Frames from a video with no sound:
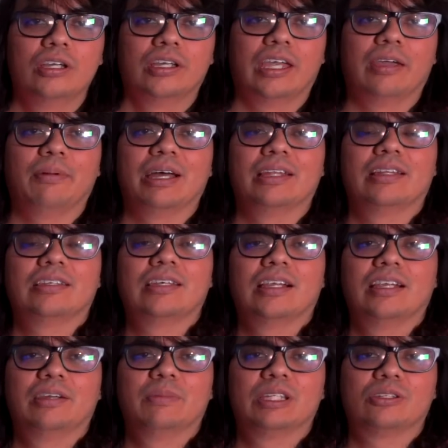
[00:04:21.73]
que van a
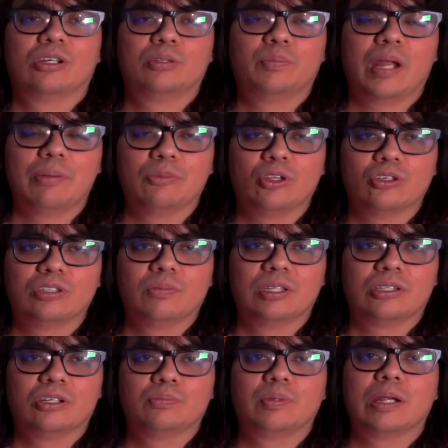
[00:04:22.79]
salir Metroid Prime 2 y
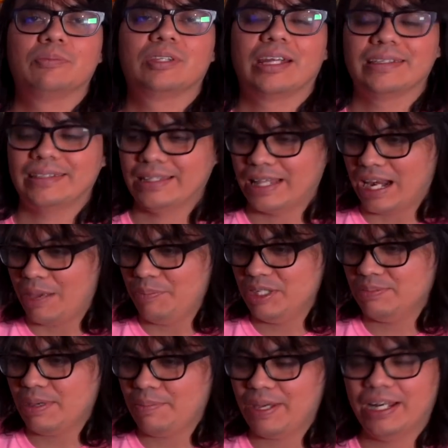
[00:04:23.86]
Metroid Prime 3 de la
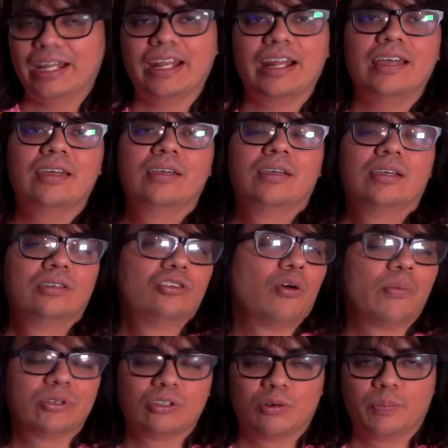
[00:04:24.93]
misma manera. No
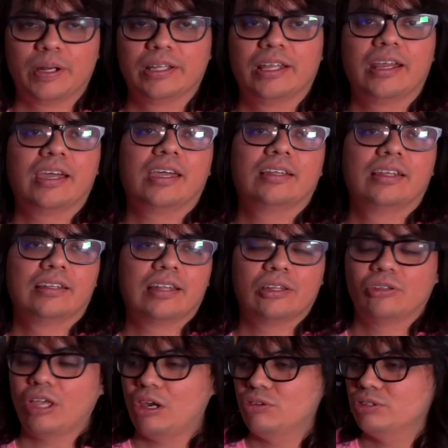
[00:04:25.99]
me sorprendería que
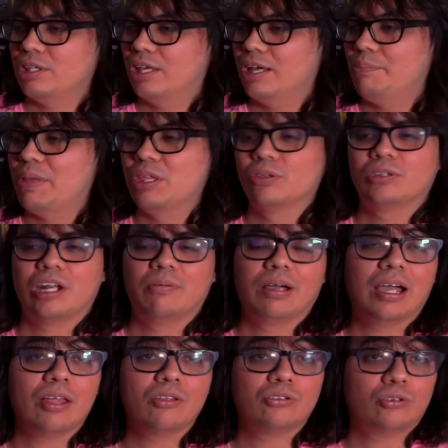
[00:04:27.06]
Nintendo ya los tenga medio
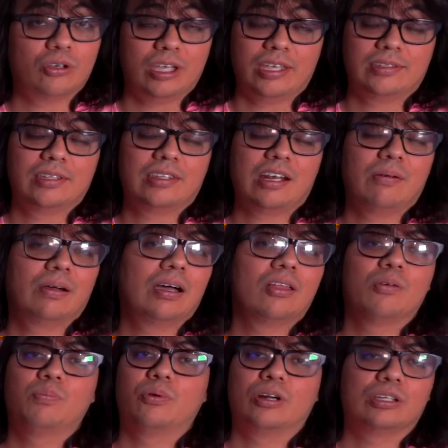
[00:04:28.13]
trabajados o que ya esté
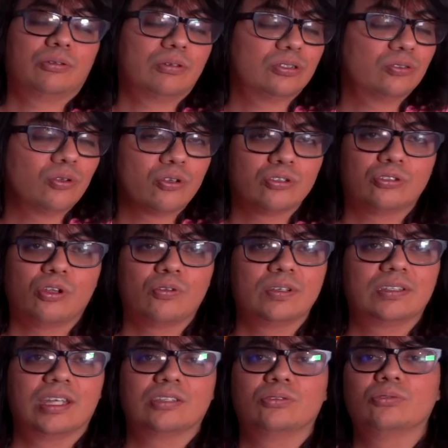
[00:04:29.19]
trabajado por Retro Studios todo
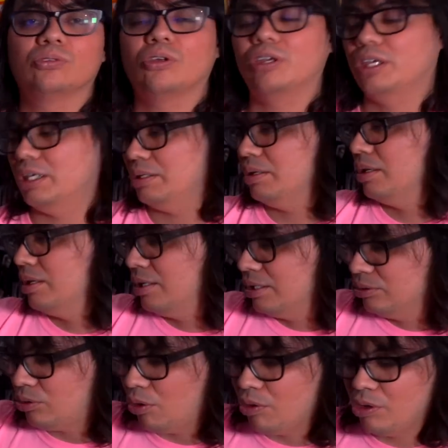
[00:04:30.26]
este asunto y
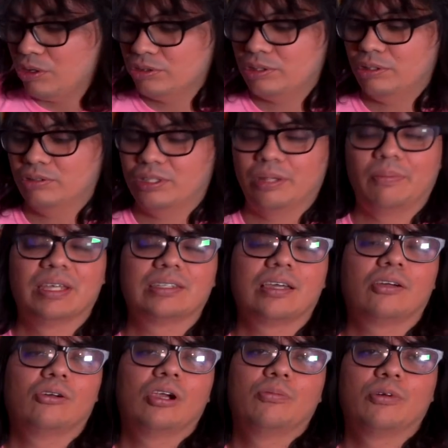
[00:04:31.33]
todos los, demás
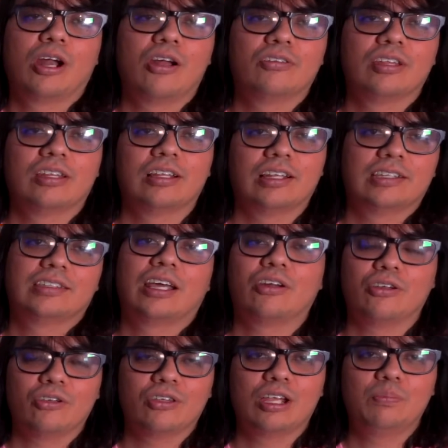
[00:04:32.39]
que colaboraron en el
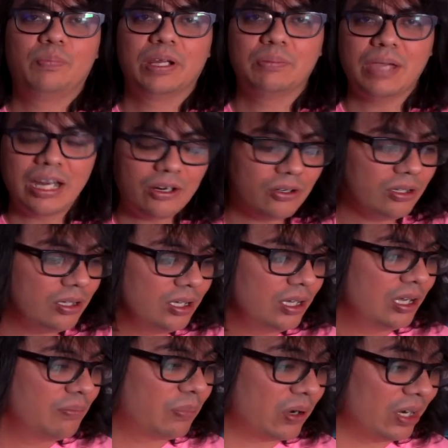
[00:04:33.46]
desarrollo del primero.
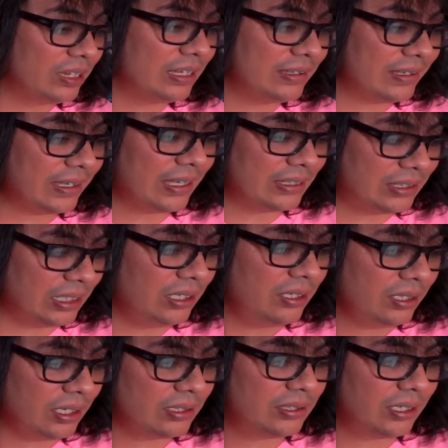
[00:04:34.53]
Pero él dice que
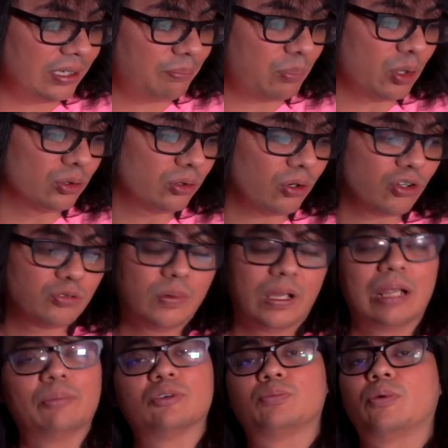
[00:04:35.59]
sí, que sí, pronto los
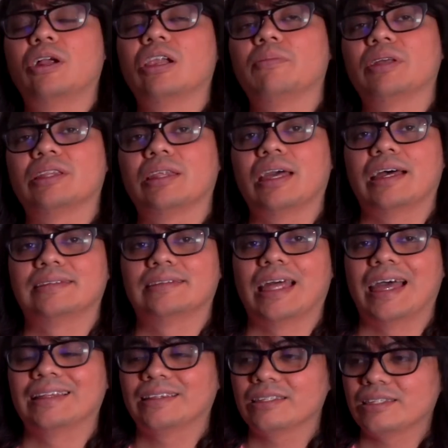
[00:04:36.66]
veremos, probablemente
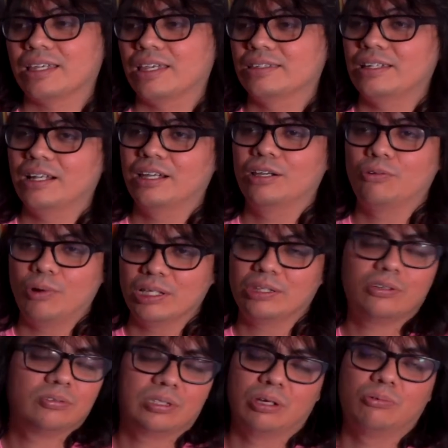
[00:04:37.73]
hasta antes de que salga el
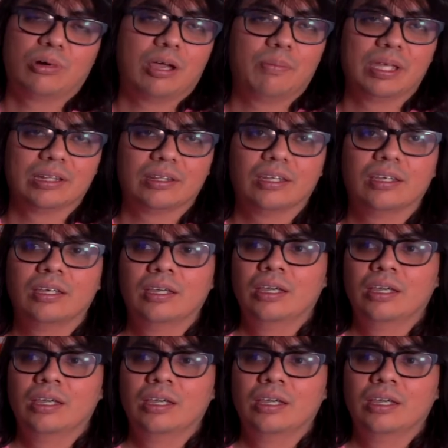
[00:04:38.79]
4, seguramente